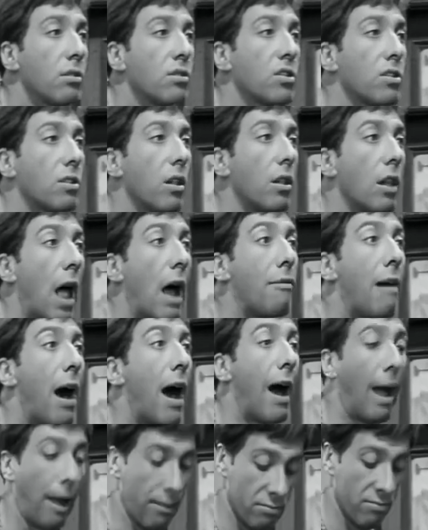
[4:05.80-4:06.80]

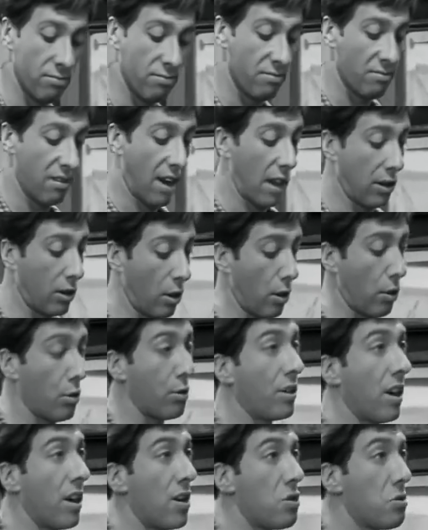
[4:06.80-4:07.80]
слава, слава.
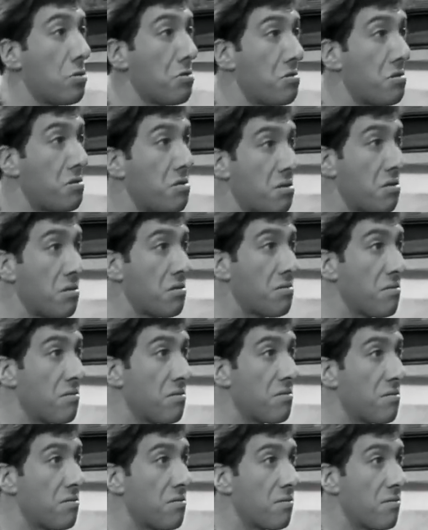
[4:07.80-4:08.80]
которую дают
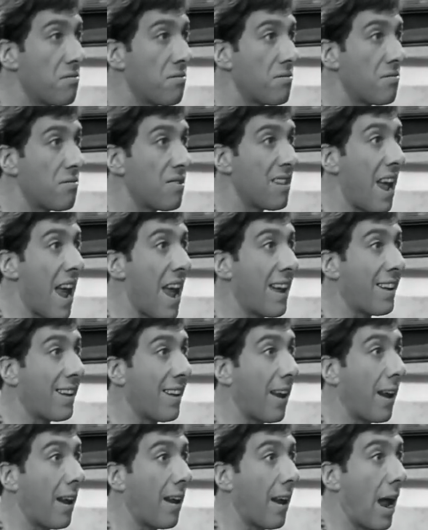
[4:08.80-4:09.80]

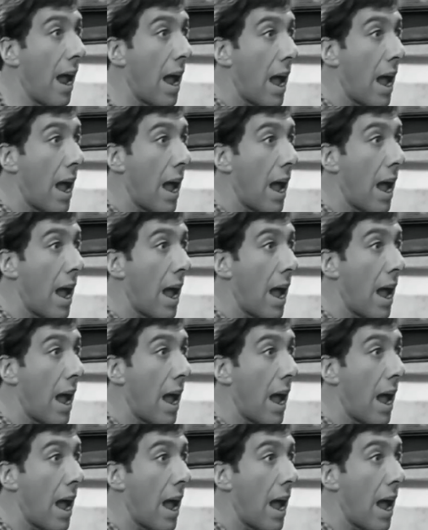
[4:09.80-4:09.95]
деньги.